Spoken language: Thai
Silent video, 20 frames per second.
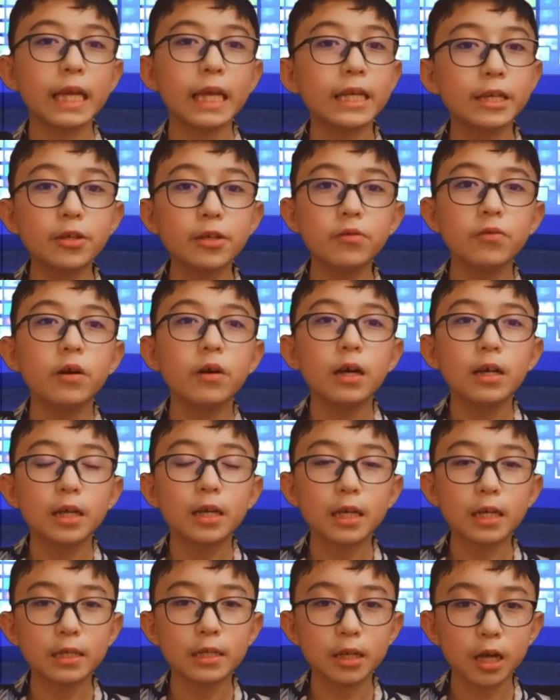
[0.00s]
thank you
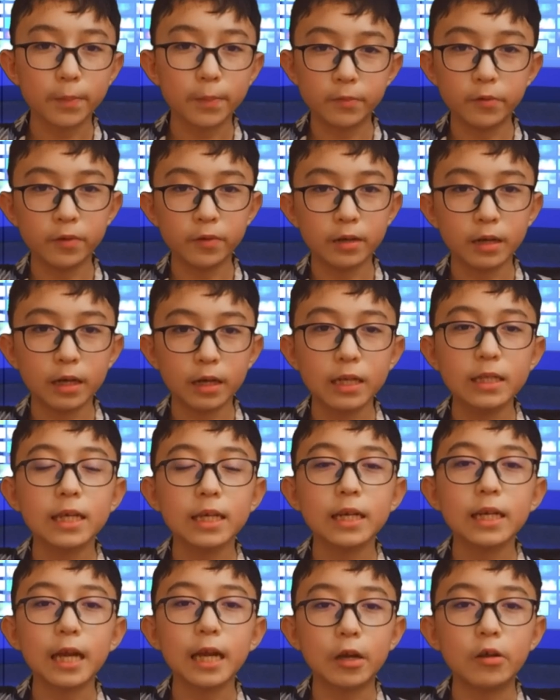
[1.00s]
ก็คือขอบคุณและ
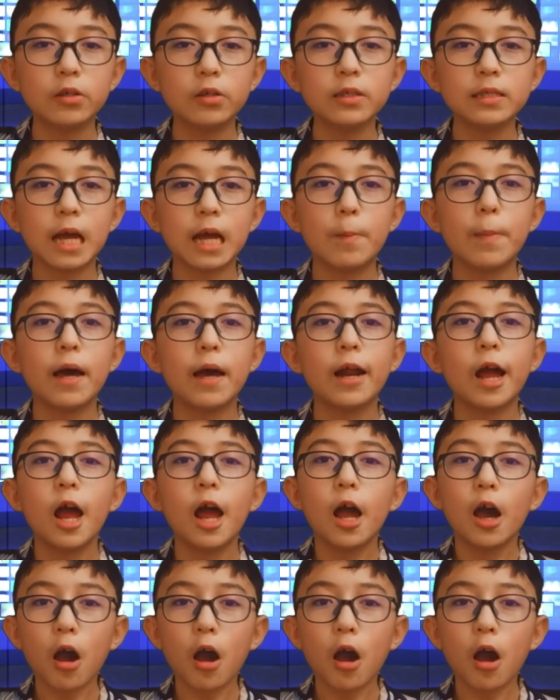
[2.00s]
จากนั้นเนี่ยคนก็สามารถ